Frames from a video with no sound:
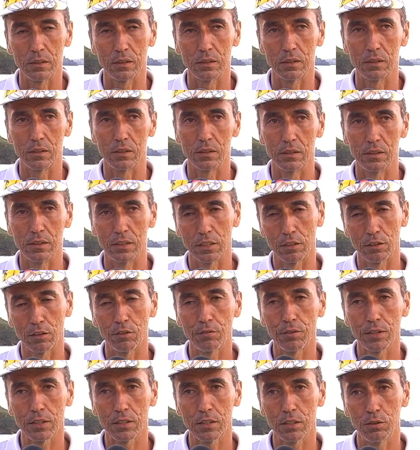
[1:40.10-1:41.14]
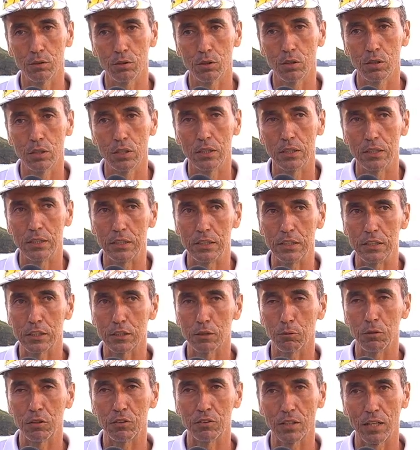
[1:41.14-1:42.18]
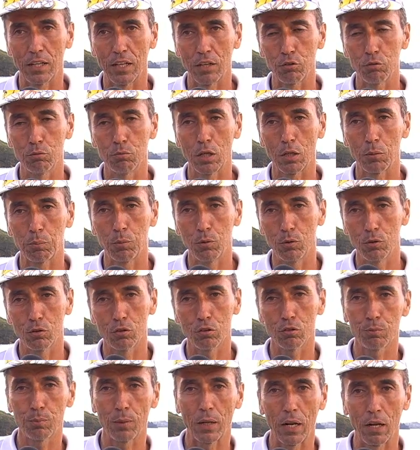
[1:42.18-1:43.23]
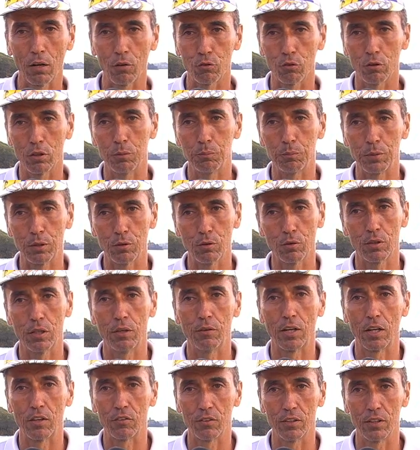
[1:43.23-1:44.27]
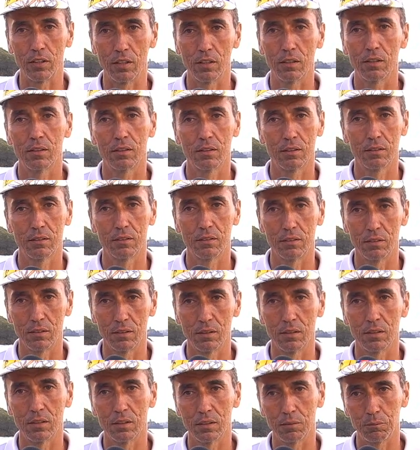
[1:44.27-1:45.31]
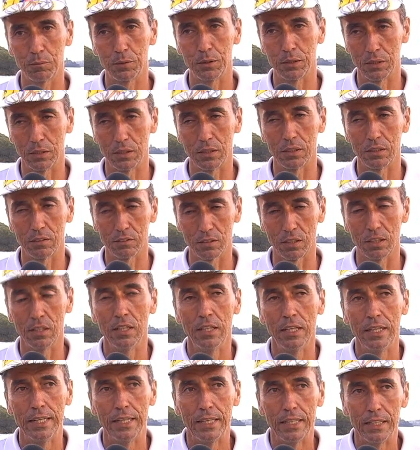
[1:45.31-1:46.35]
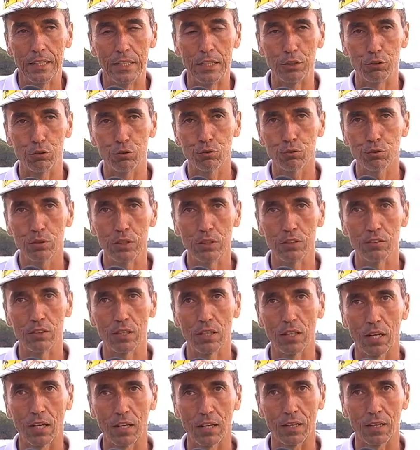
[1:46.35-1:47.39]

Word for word: eh, dinero en efectivo y comenzar a sumar puntos para los Olímpicos de Brasil. Vienen ellos inician,